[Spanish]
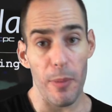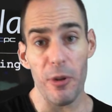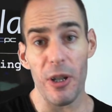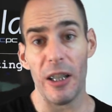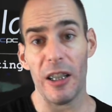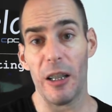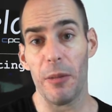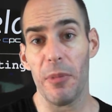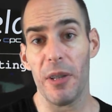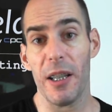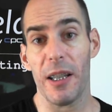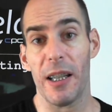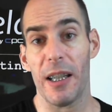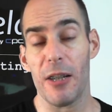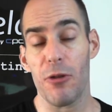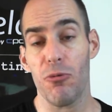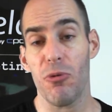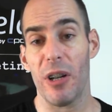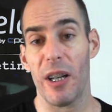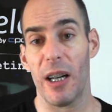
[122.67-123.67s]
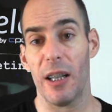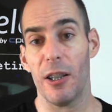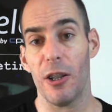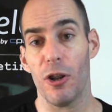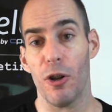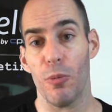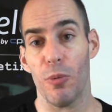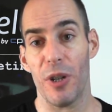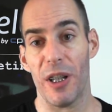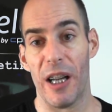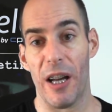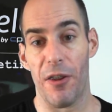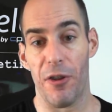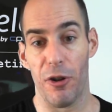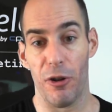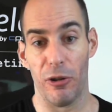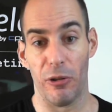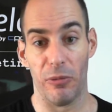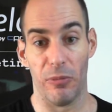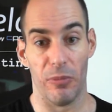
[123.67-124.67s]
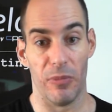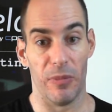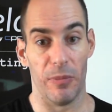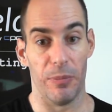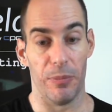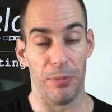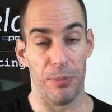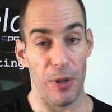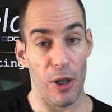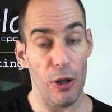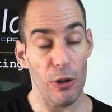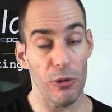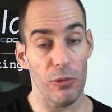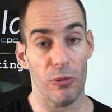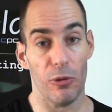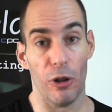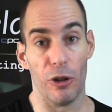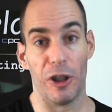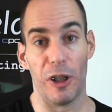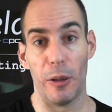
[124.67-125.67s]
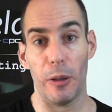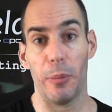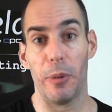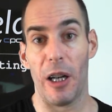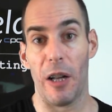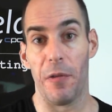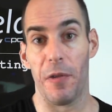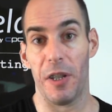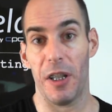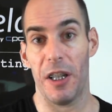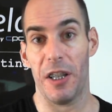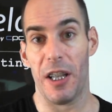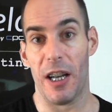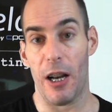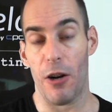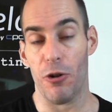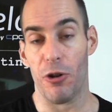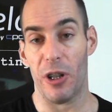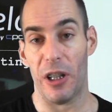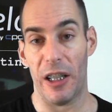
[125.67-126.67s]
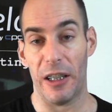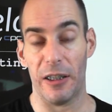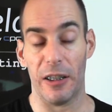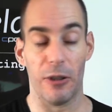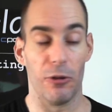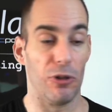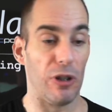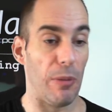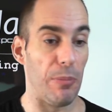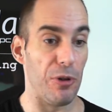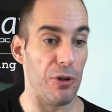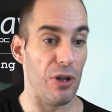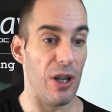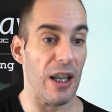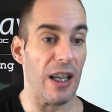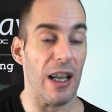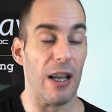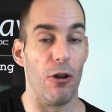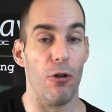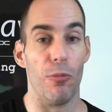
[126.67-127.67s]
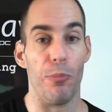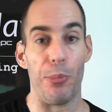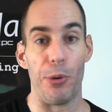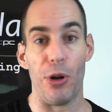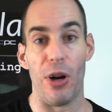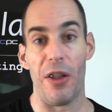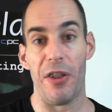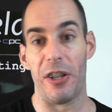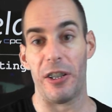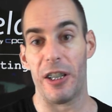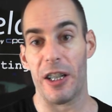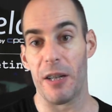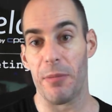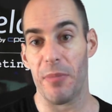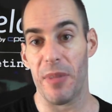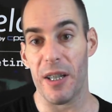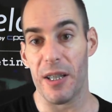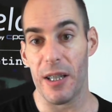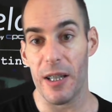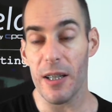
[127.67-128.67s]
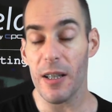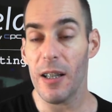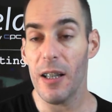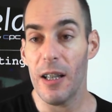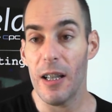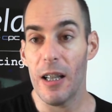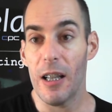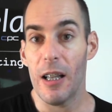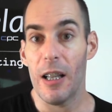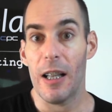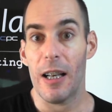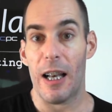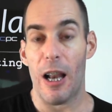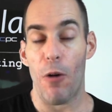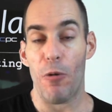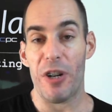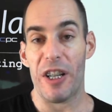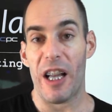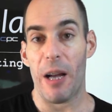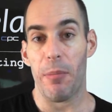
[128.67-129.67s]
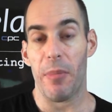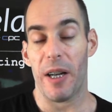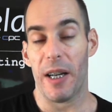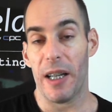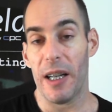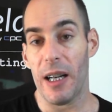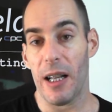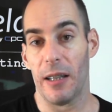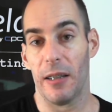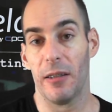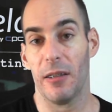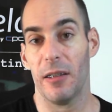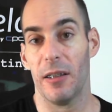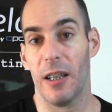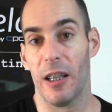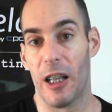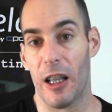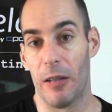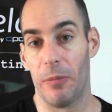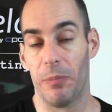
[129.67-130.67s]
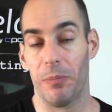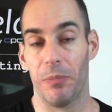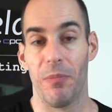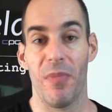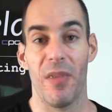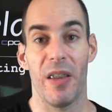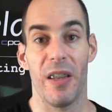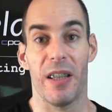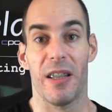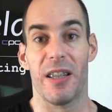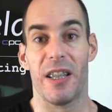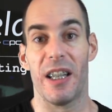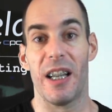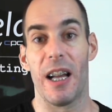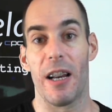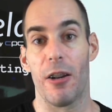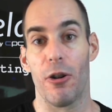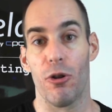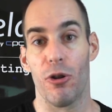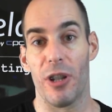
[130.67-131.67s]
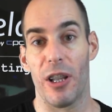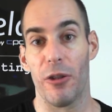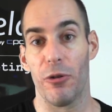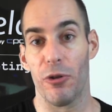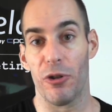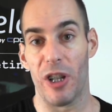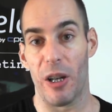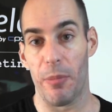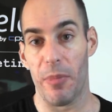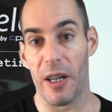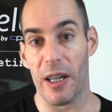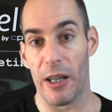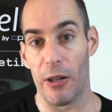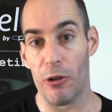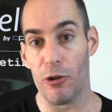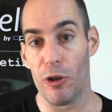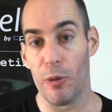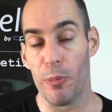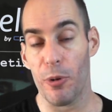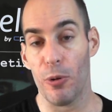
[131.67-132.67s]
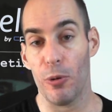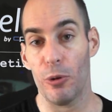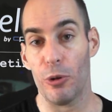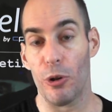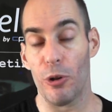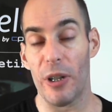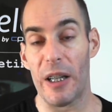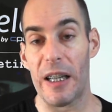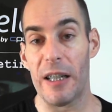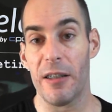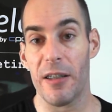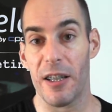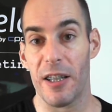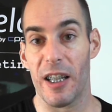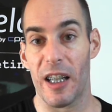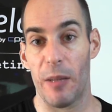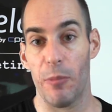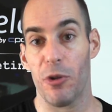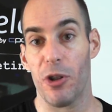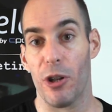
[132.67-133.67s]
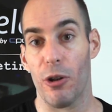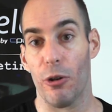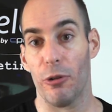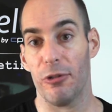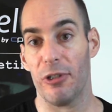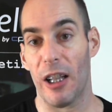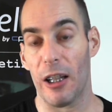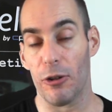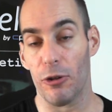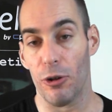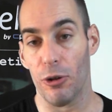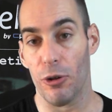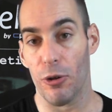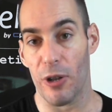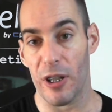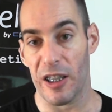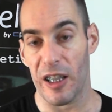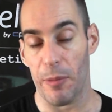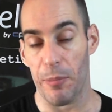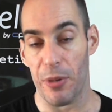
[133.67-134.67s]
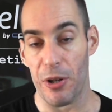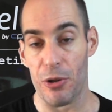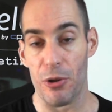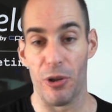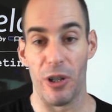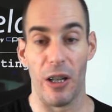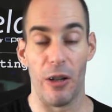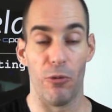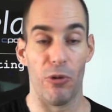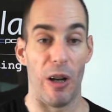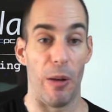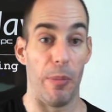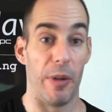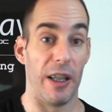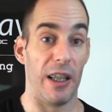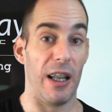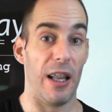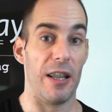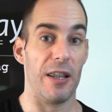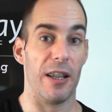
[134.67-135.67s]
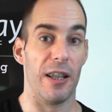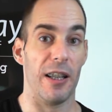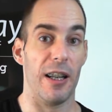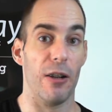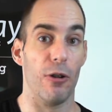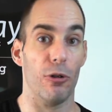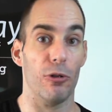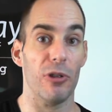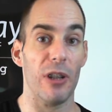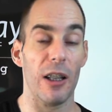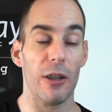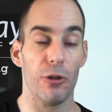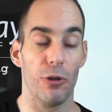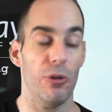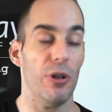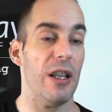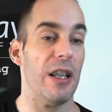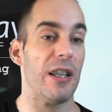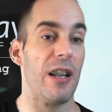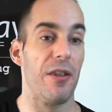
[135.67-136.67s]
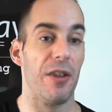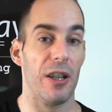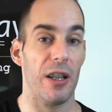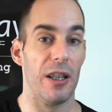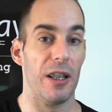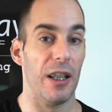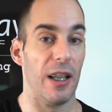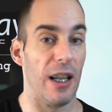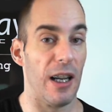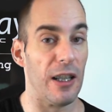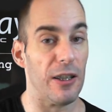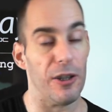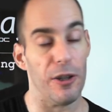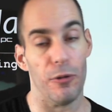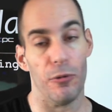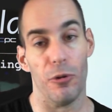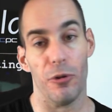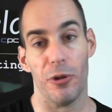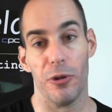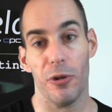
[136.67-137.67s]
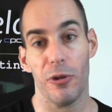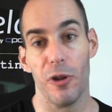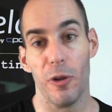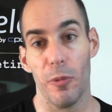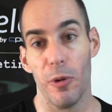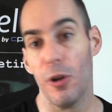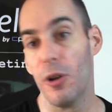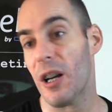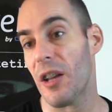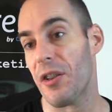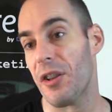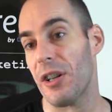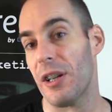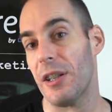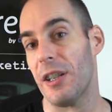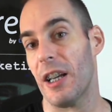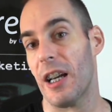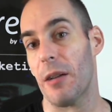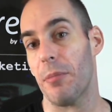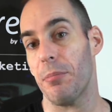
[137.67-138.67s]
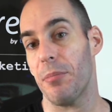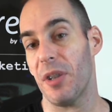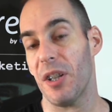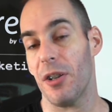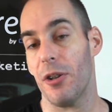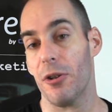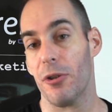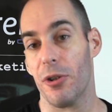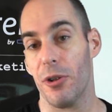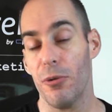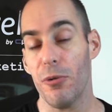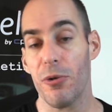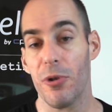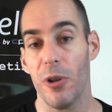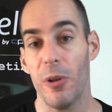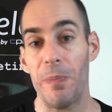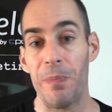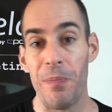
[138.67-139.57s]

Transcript: al tema de que es un canal de comunicación, pero nos sirve para fidelizar a los clientes. Una persona que compró hace tres meses, la única manera de que siga recordando nuestra marca y nuestro producto es si seguimos en contacto con esta persona. Una manera de seguir en contacto es hacerle llegar artículos de nuestro blog, hacerle llegar vídeos de uso,